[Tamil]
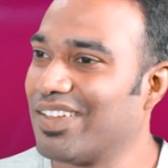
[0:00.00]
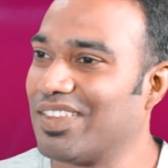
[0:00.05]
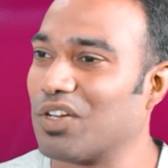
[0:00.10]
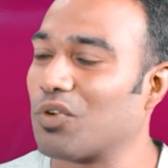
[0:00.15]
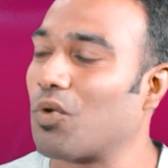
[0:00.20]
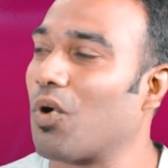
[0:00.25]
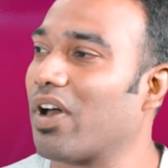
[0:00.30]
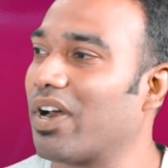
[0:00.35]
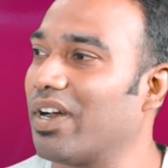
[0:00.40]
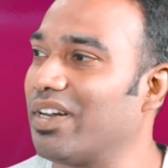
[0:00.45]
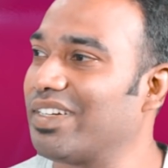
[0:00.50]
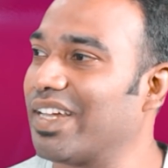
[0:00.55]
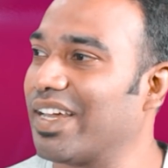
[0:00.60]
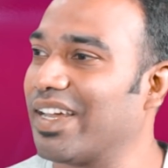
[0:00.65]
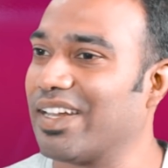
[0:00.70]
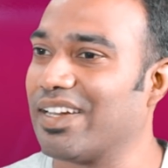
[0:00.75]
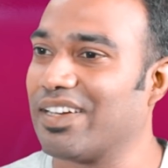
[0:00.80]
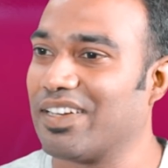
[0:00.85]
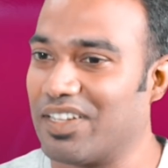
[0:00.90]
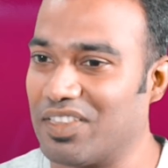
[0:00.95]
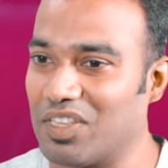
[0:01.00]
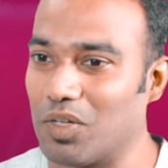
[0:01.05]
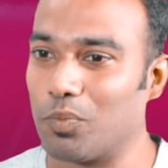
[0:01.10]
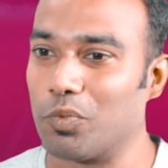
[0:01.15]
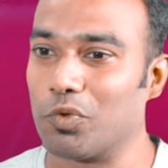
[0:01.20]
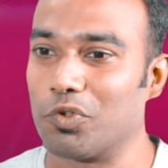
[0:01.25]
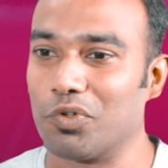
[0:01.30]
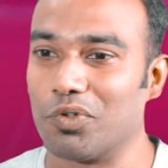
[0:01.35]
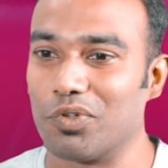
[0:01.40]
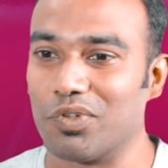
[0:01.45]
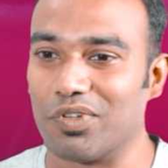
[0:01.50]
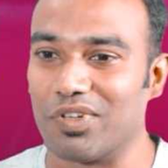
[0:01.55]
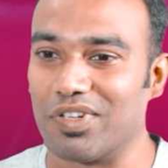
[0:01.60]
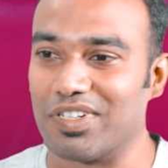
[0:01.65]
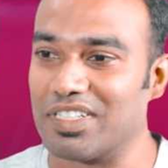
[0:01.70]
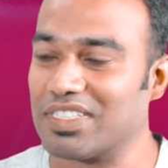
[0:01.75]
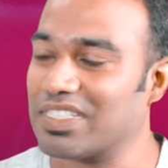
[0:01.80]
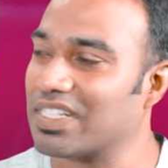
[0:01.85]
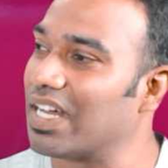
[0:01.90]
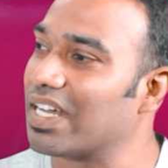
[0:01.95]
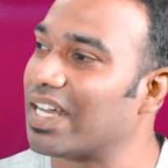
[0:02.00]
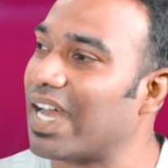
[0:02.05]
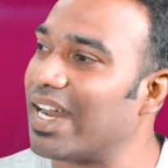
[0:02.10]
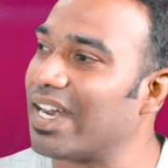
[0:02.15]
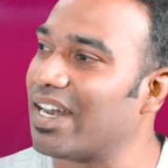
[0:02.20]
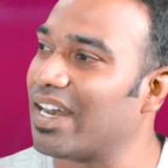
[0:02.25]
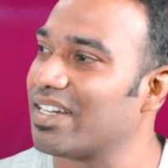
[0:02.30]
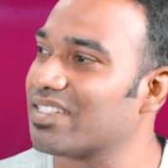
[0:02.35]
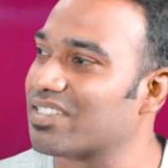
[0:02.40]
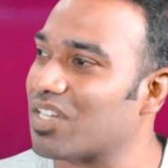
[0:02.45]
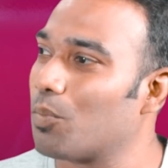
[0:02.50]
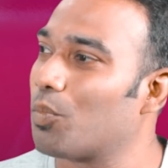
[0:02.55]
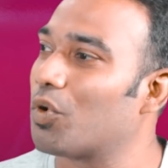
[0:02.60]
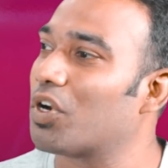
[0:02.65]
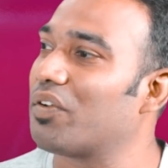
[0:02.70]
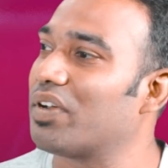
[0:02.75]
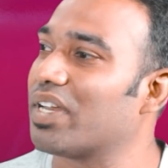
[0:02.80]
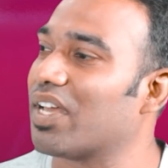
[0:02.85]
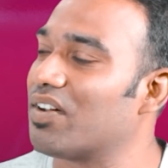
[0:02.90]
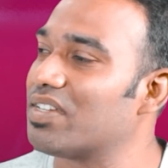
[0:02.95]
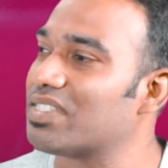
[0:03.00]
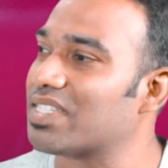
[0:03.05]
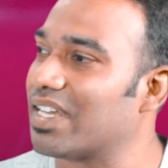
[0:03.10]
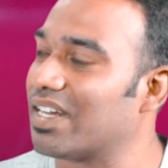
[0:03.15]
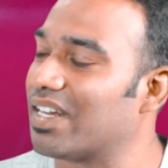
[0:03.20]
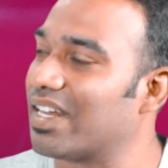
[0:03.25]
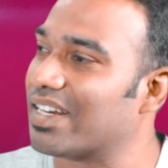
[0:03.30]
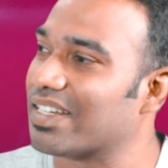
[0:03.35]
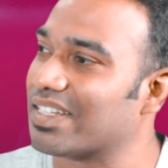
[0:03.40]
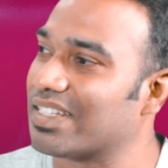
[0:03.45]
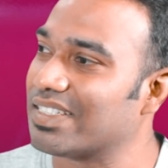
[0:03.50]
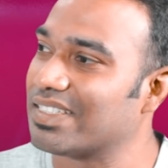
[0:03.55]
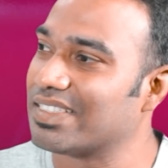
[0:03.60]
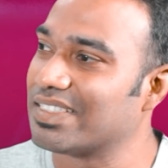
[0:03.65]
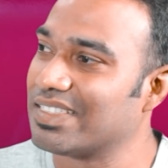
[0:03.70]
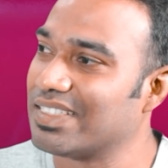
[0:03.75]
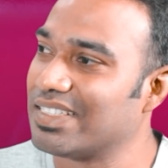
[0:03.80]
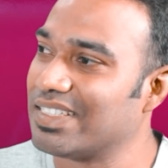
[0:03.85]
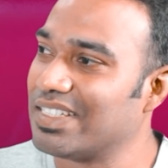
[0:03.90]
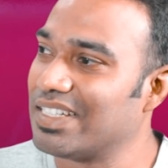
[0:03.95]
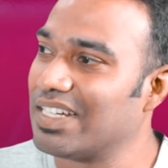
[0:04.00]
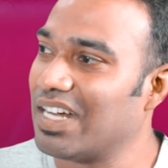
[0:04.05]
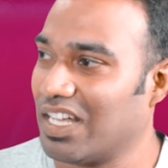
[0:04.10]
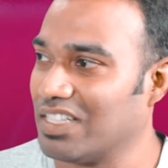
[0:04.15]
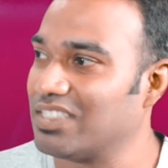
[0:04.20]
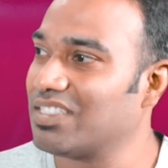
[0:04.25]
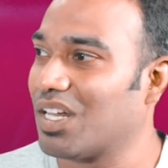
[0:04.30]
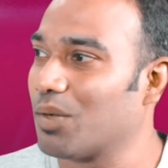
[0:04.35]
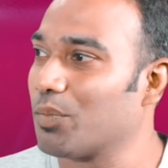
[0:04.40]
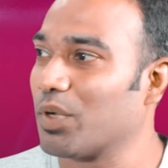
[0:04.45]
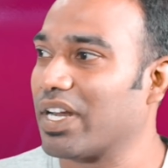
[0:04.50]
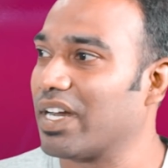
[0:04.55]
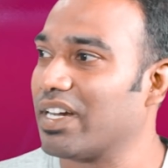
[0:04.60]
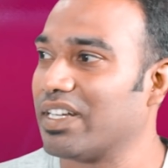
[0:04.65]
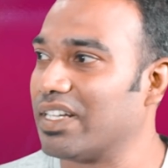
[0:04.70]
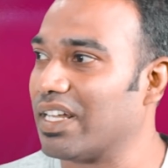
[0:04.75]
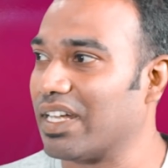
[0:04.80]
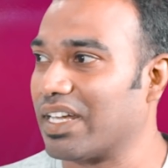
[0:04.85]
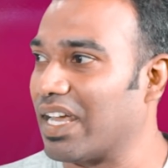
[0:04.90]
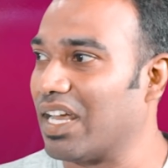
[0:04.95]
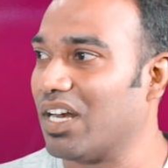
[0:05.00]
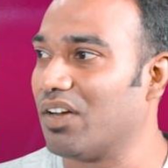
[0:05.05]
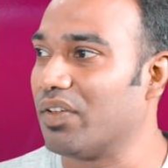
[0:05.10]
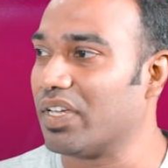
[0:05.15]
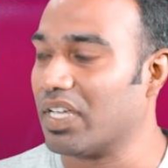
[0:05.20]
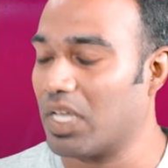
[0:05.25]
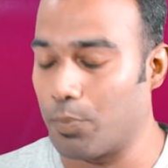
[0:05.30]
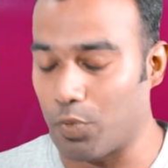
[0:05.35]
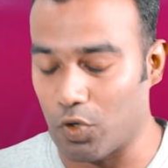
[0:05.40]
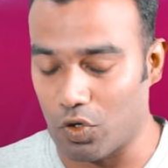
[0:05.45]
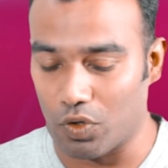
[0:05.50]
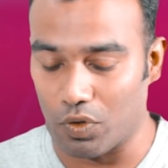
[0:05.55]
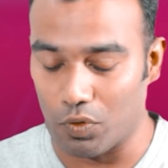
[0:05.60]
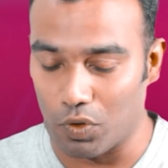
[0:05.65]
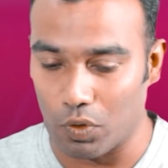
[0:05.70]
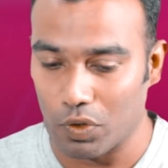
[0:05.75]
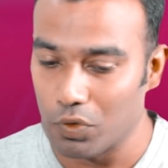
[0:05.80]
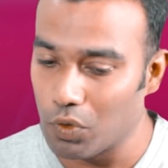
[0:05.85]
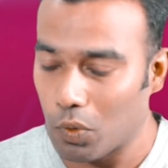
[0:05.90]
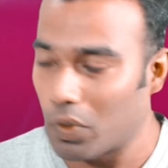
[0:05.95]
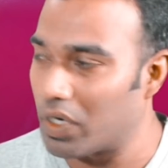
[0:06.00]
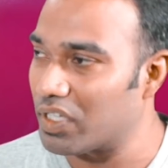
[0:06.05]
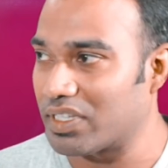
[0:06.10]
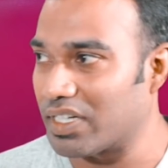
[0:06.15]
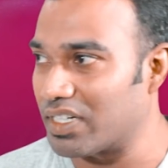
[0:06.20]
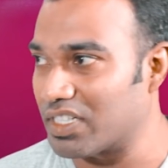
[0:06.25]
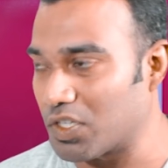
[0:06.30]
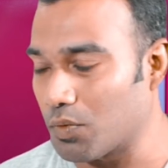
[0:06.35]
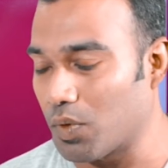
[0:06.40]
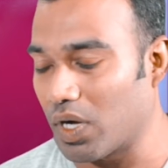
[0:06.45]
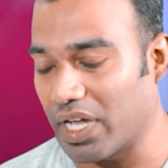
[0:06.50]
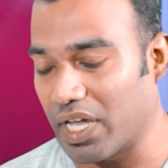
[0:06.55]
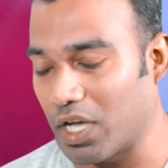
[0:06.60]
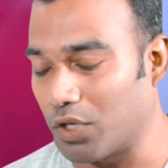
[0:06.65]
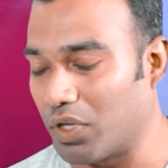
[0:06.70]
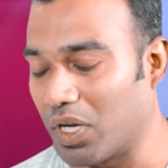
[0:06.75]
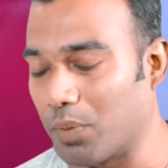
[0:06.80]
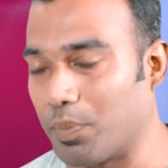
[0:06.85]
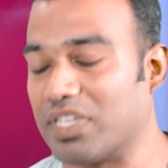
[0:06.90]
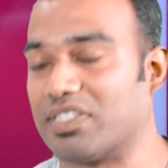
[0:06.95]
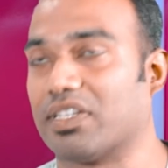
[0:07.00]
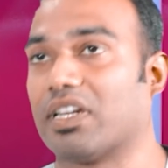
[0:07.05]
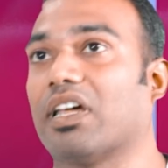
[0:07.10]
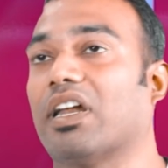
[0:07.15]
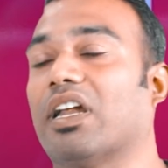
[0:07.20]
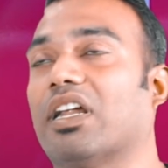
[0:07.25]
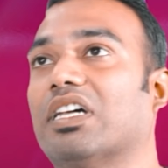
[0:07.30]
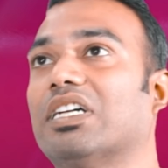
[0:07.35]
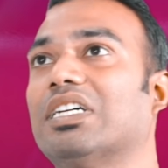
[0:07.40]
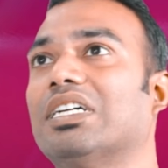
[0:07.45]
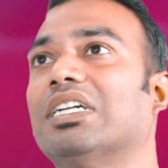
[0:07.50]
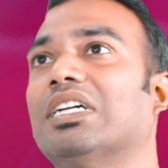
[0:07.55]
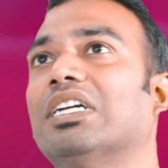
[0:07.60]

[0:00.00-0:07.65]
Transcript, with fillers: இந்த குவாரண்டைன் இந்த புது கைட்லைன்ஸ்லாம் போட வேண்டிய அவசியம் என்ன இருக்கு அதுதான் நமக்கு எழுத கேள்வி இப்போ இவர் இவர் ஒருத்தர் சிவா ஐயாதுரை பேசியிருக்கிறாரு